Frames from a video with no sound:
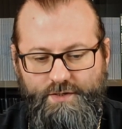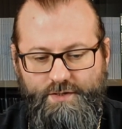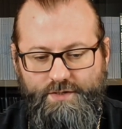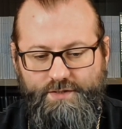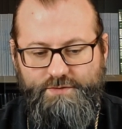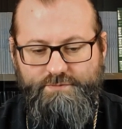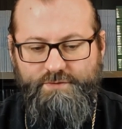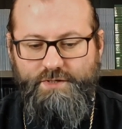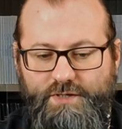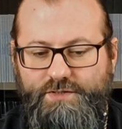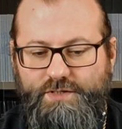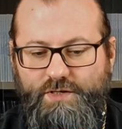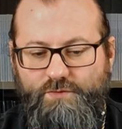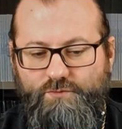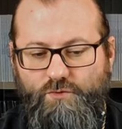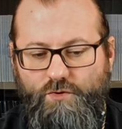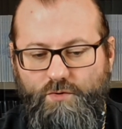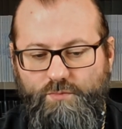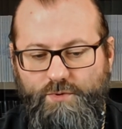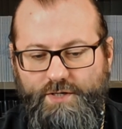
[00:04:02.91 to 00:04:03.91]
И сверх
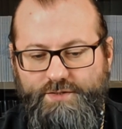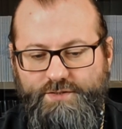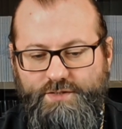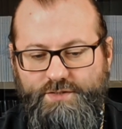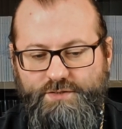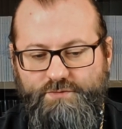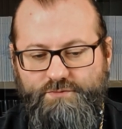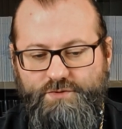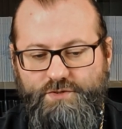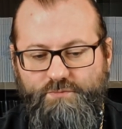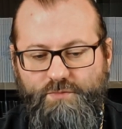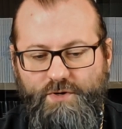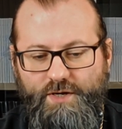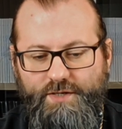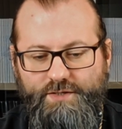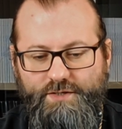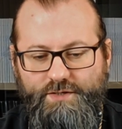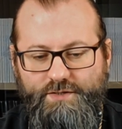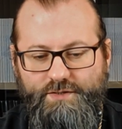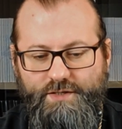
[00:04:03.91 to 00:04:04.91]
того, обратите
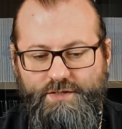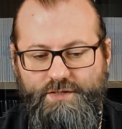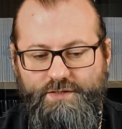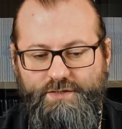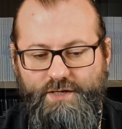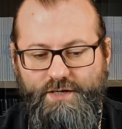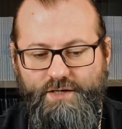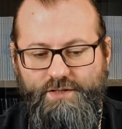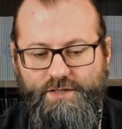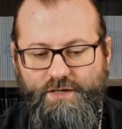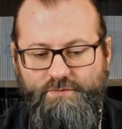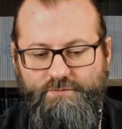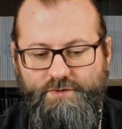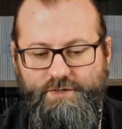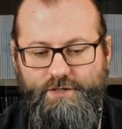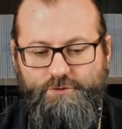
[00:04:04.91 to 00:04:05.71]
внимание и на главы,